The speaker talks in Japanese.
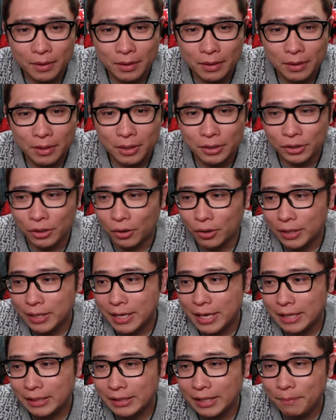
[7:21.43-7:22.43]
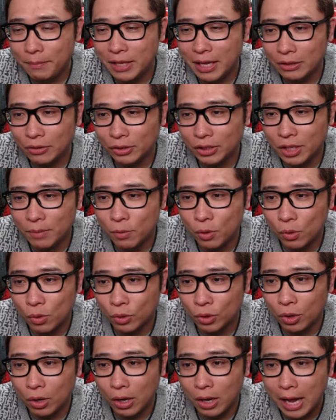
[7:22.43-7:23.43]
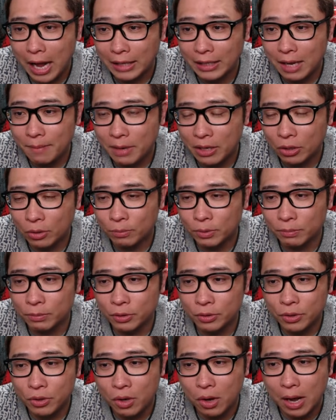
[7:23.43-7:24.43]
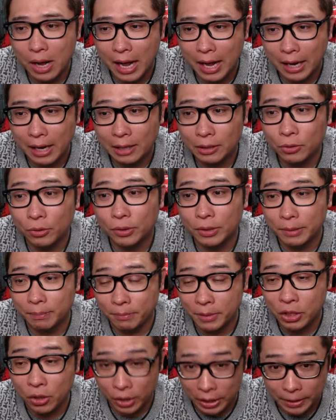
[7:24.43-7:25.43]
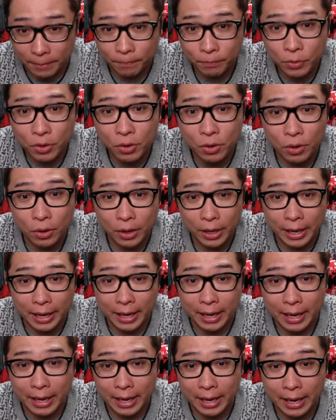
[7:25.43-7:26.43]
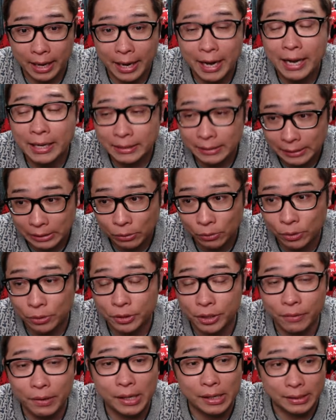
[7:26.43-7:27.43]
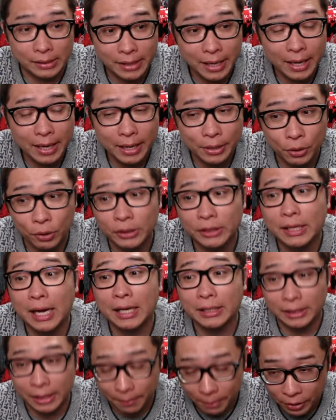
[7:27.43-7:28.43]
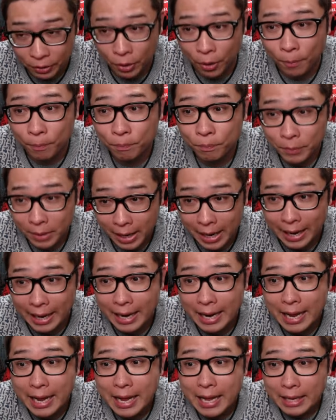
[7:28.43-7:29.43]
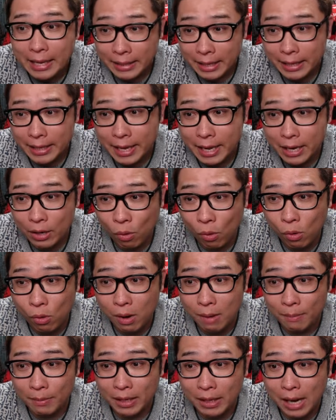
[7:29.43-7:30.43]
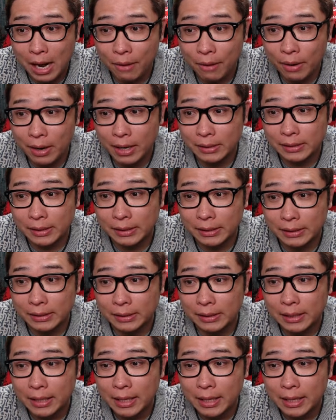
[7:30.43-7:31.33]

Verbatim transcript: よいしょ冷やしで見たとしてもこの頭の部分の赤と緑の、えー、レンジを組んでるわけですね4時間足レベルのはい。なんで、ここはまだ変わらずです。